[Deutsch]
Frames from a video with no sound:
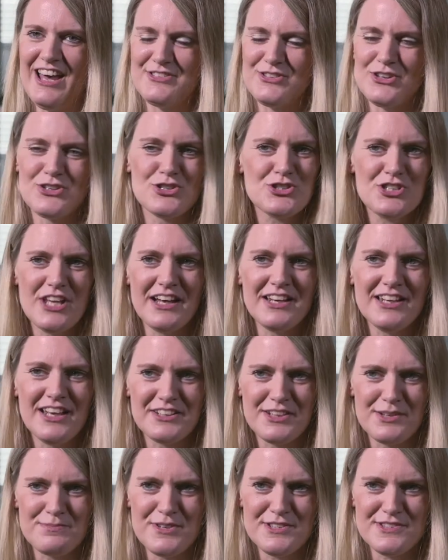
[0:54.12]
Also einen
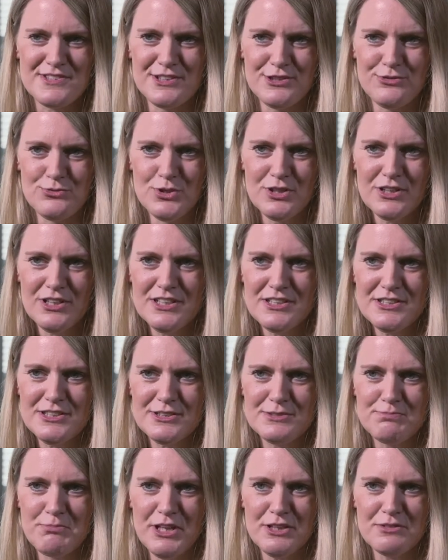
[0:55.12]
Standard gibt es nicht
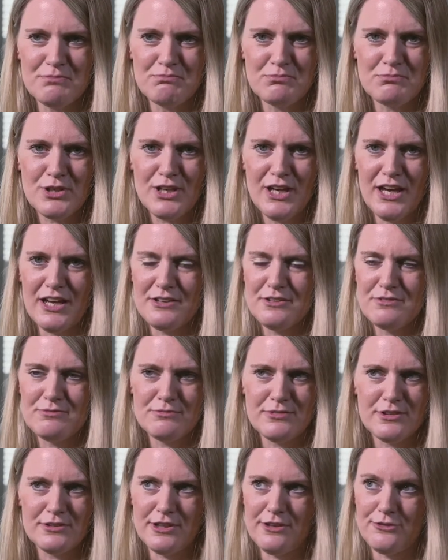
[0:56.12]
wirklich. Man
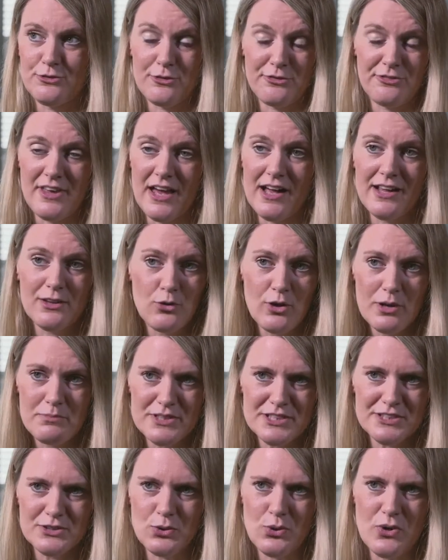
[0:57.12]
kann die
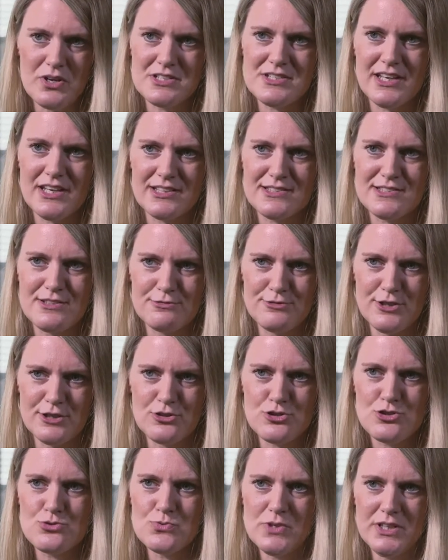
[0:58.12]
sozialräumlichen Kontexte von
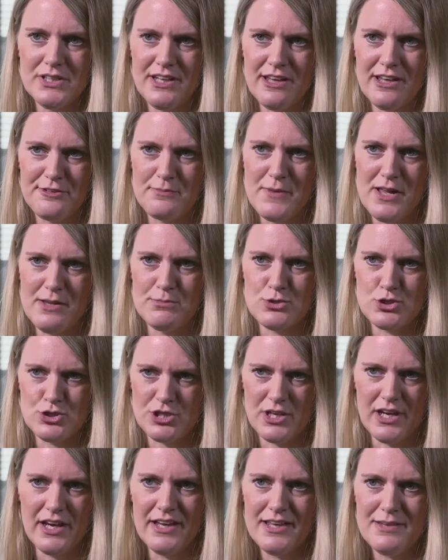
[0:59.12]
Schulen erstmal
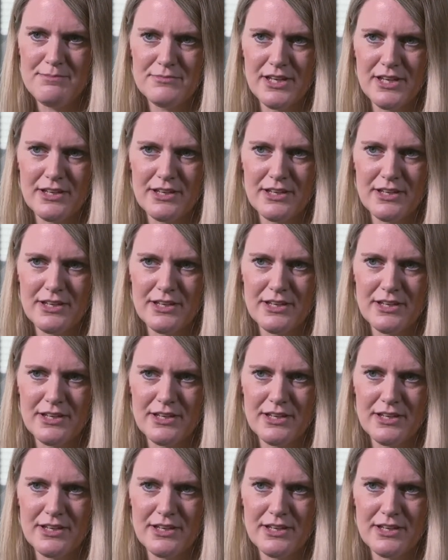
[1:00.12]
beschreiben.